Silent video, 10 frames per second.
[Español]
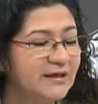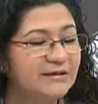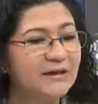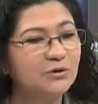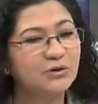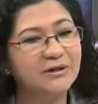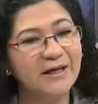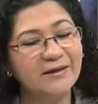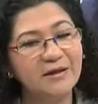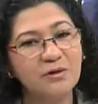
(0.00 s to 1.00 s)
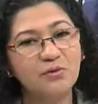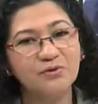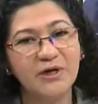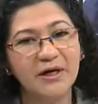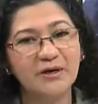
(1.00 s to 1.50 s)
Del total de
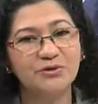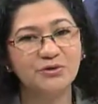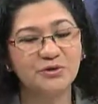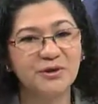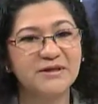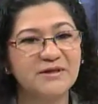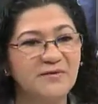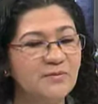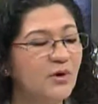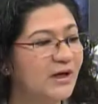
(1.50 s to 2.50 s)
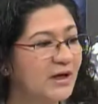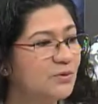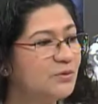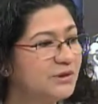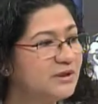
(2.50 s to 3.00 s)
denuncias que nosotros recibimos en
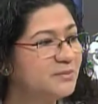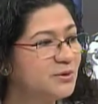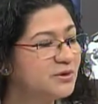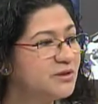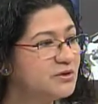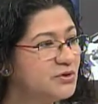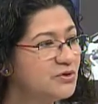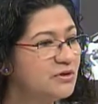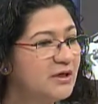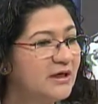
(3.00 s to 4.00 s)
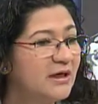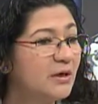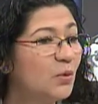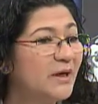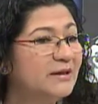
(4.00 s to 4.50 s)
las juntas de protección,
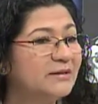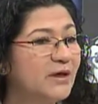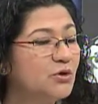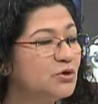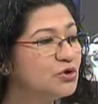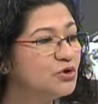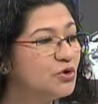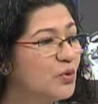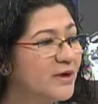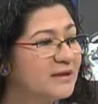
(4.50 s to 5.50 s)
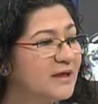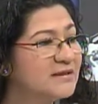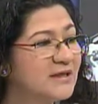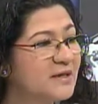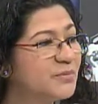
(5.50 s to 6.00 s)
el 48 o
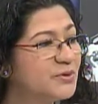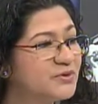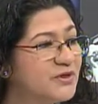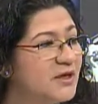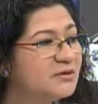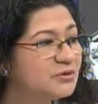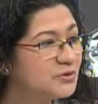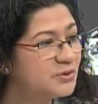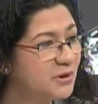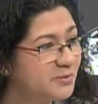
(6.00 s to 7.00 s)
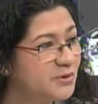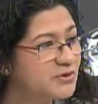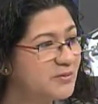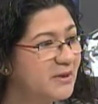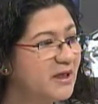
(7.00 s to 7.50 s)
46%
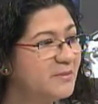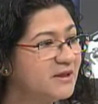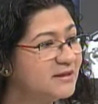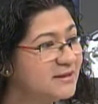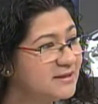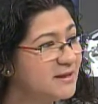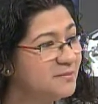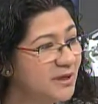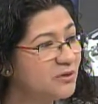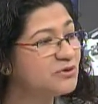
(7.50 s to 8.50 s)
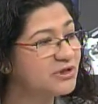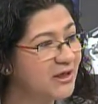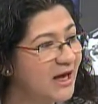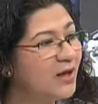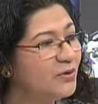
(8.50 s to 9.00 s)
aproximadamente siempre ha
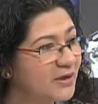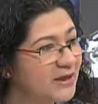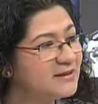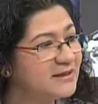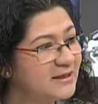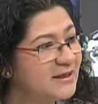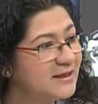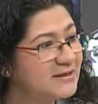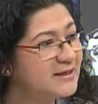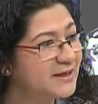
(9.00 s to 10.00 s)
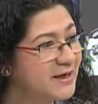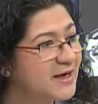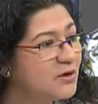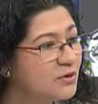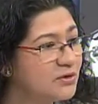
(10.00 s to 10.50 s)
oscilado en ese rango,